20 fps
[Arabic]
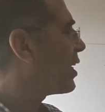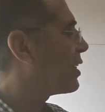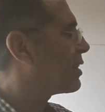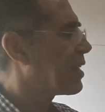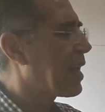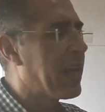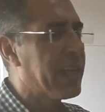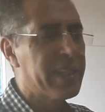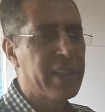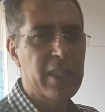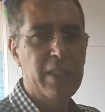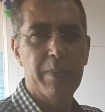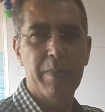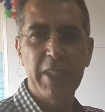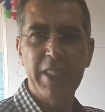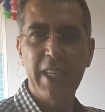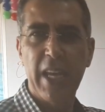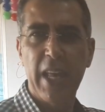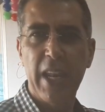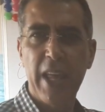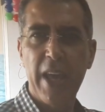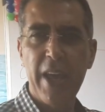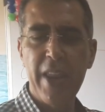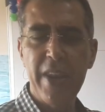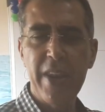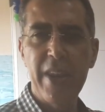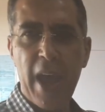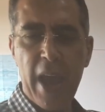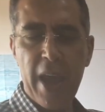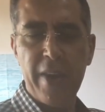سنتحدث
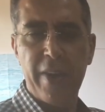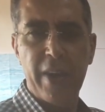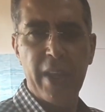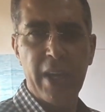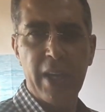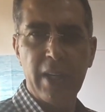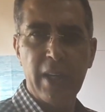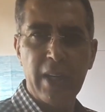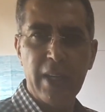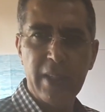مثلا عن آه،